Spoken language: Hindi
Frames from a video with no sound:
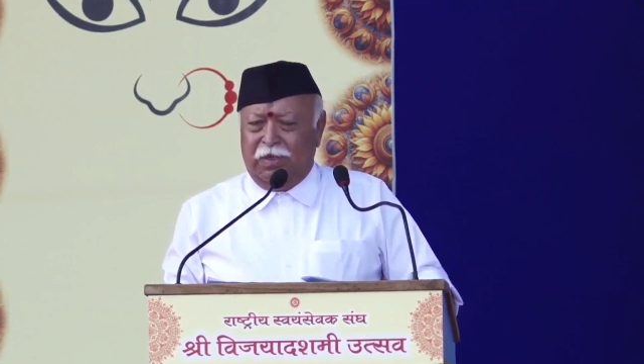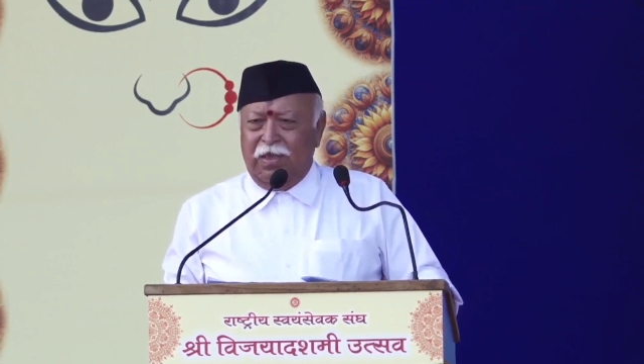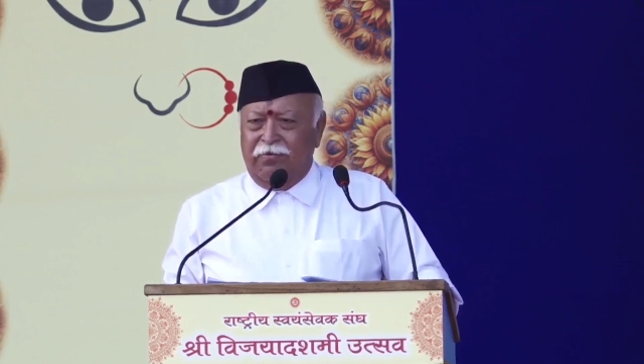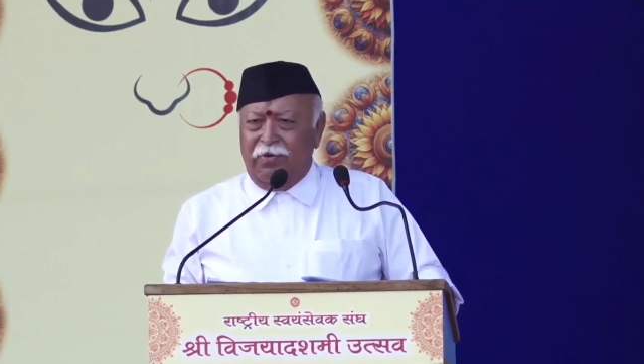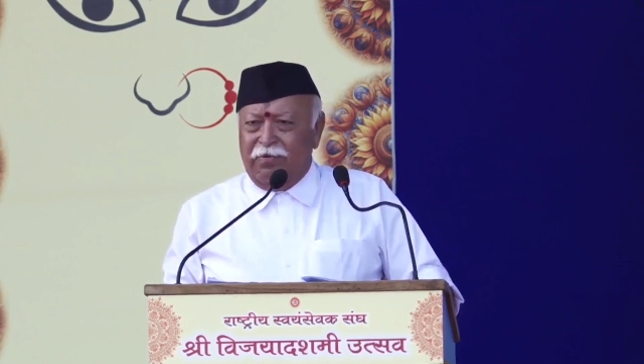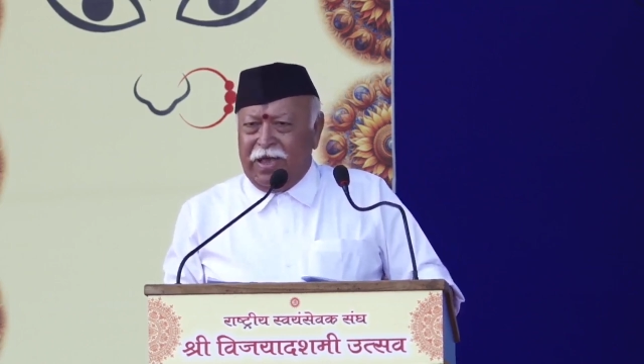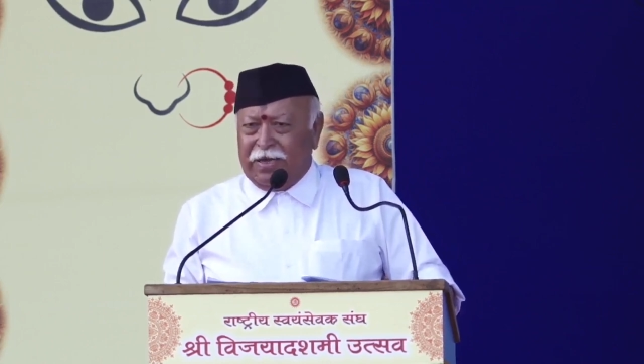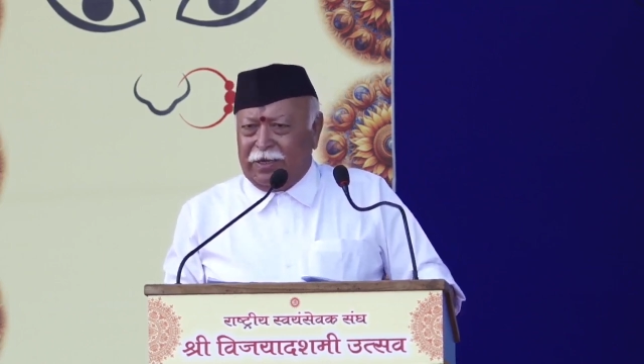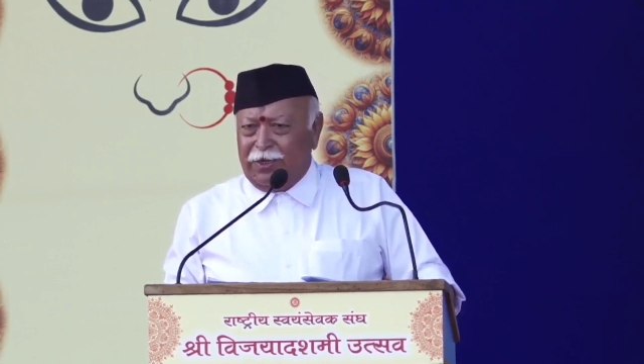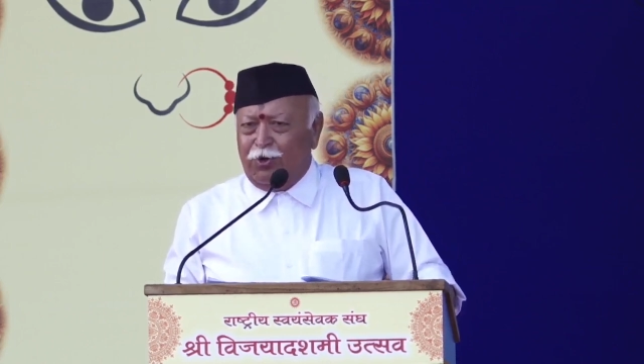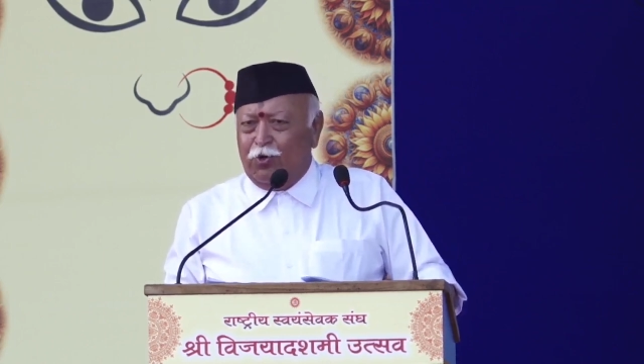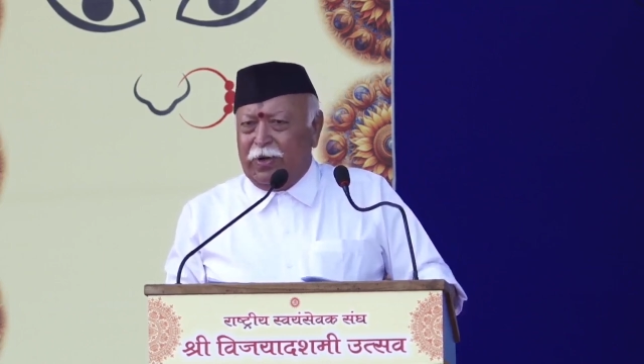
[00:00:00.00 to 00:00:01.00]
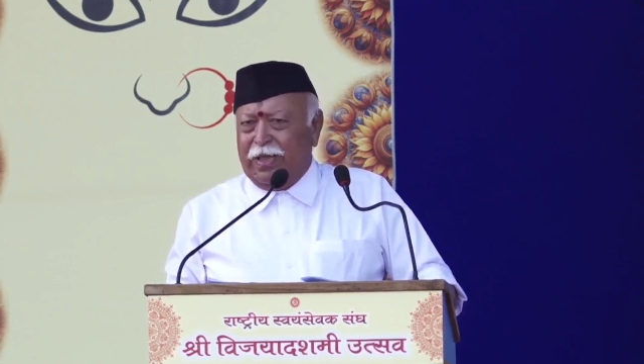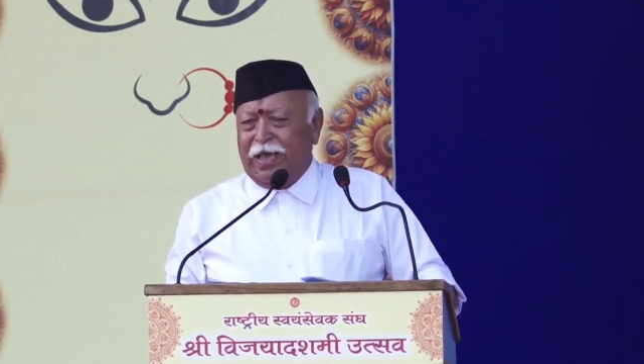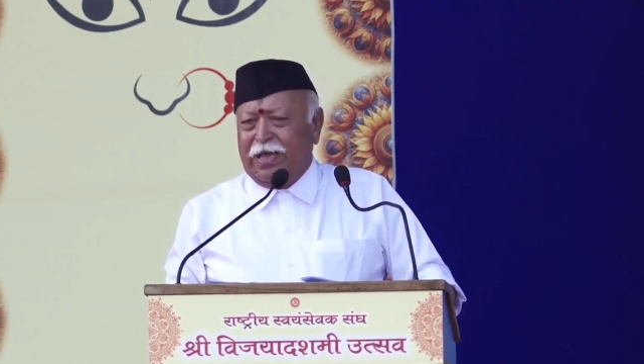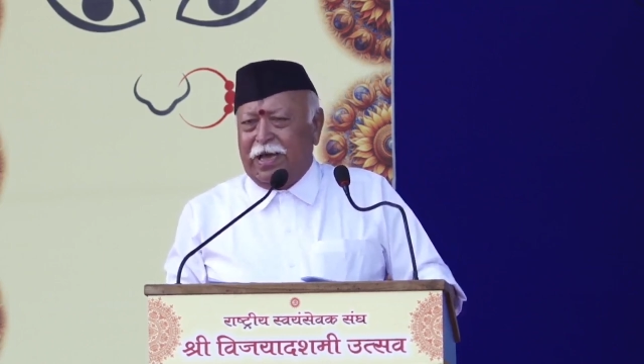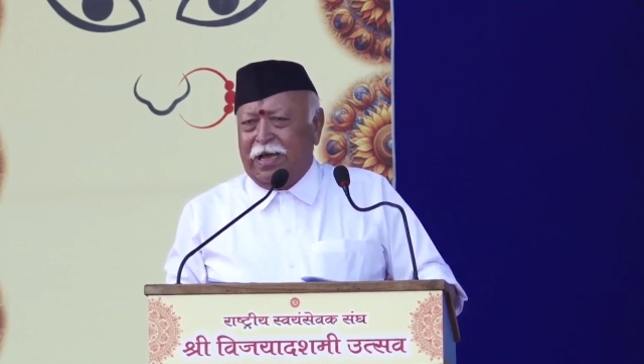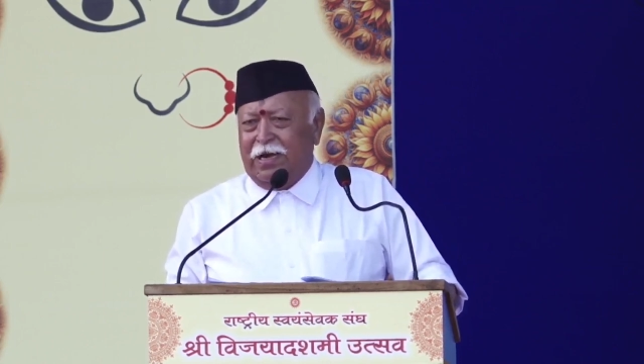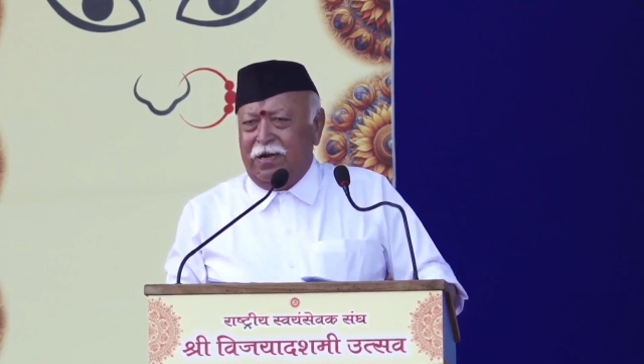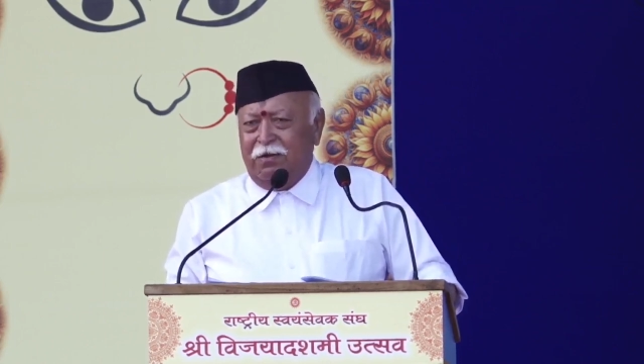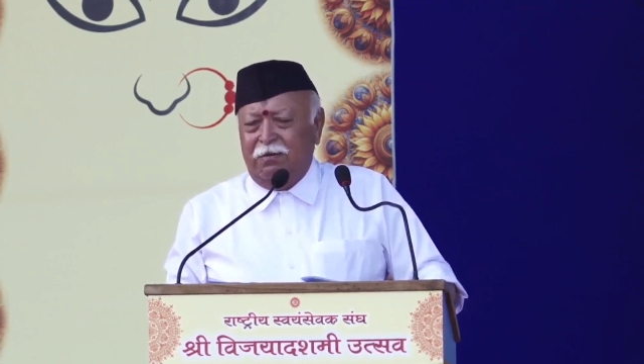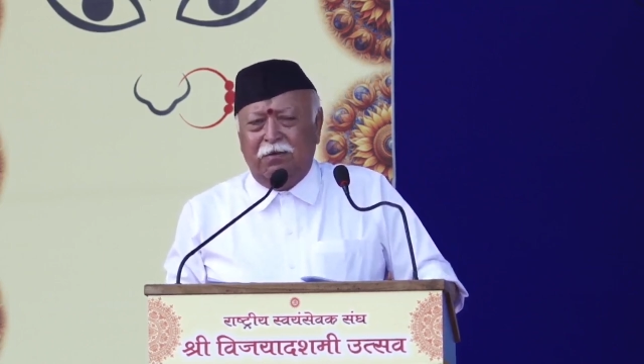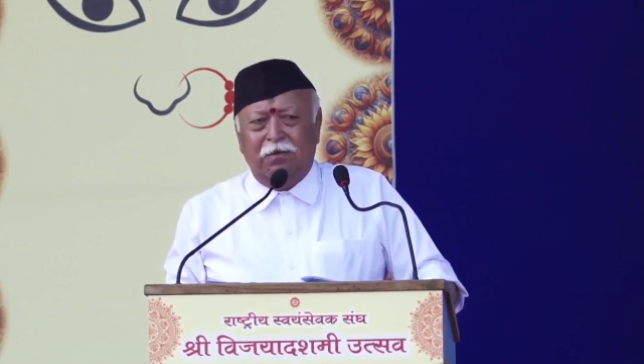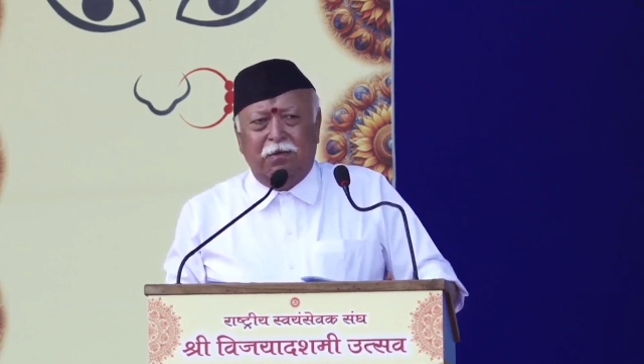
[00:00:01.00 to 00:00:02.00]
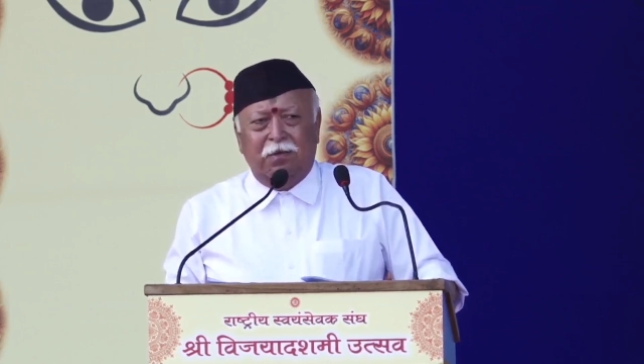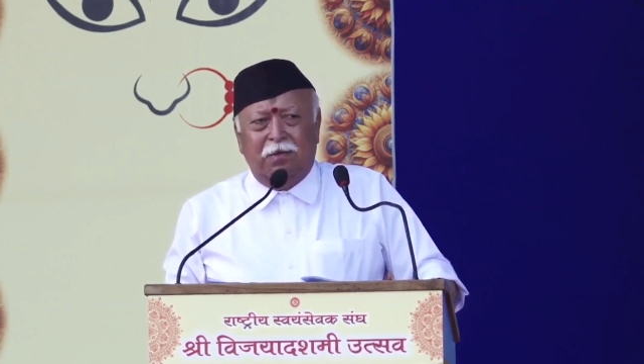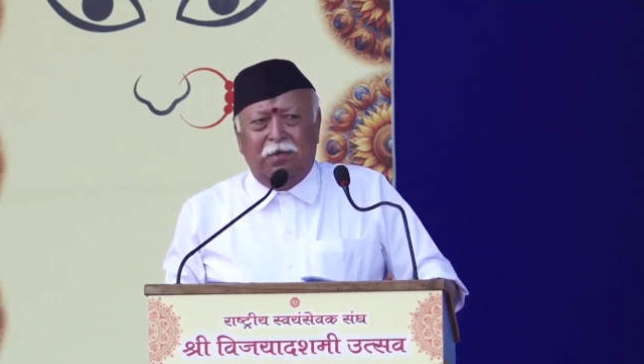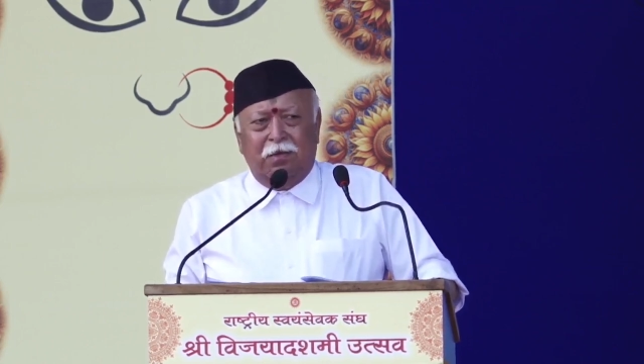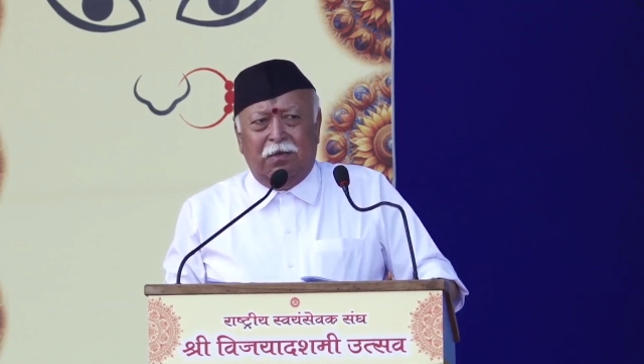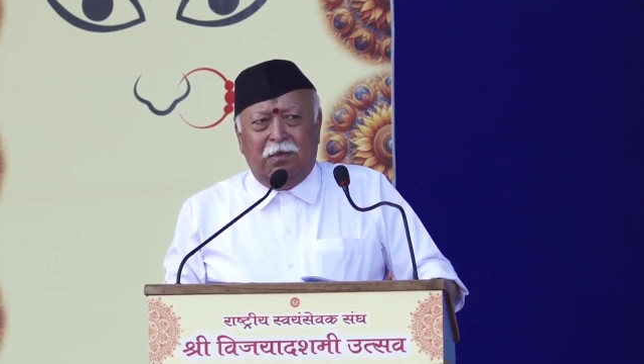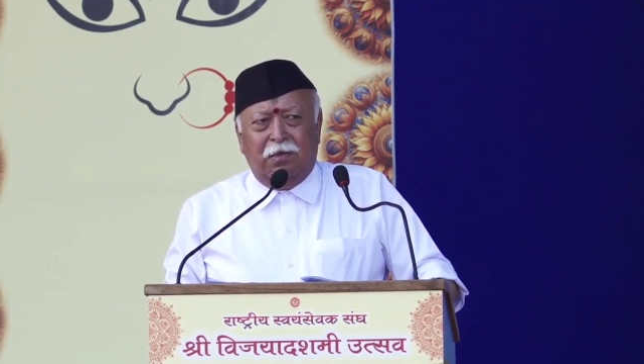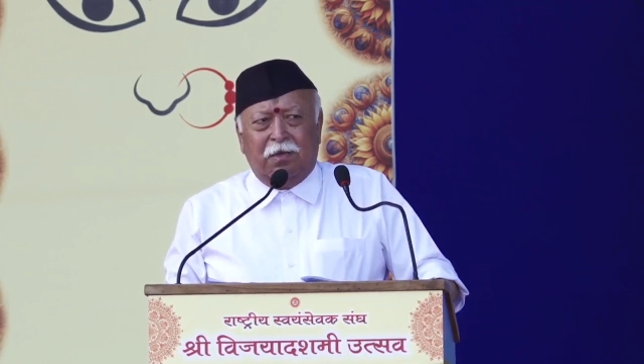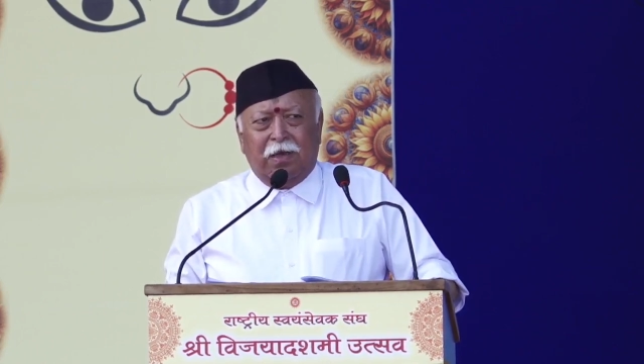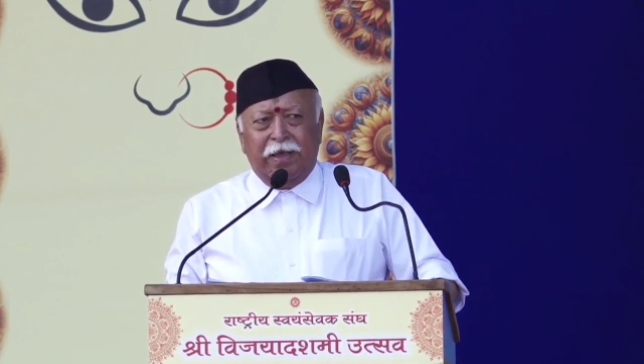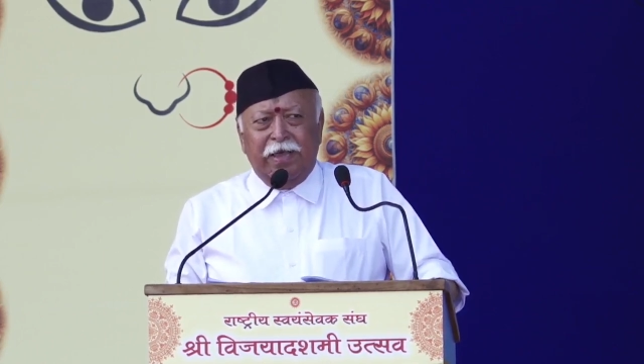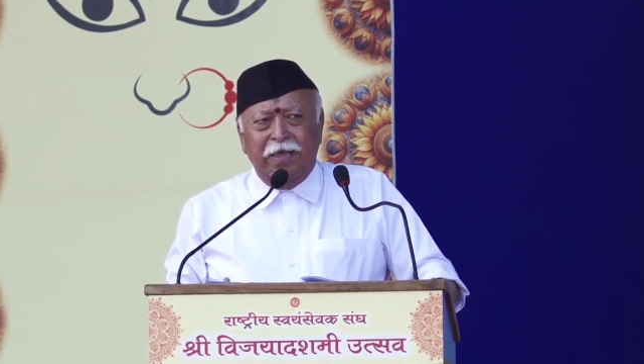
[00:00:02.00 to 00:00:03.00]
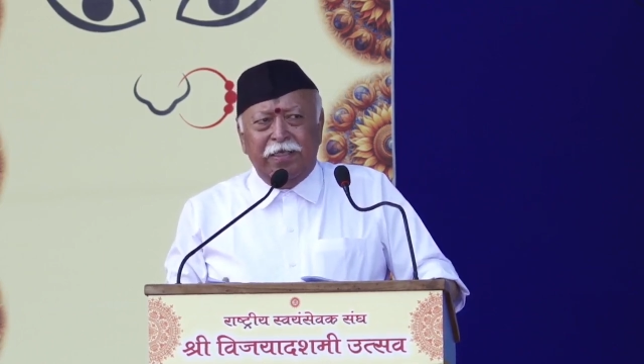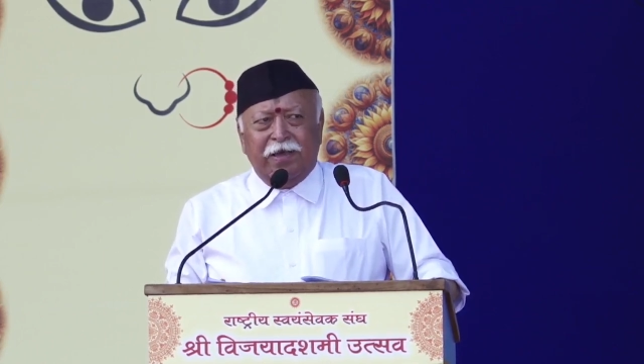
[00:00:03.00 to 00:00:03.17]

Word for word: ये विवेक न होने के कारण कई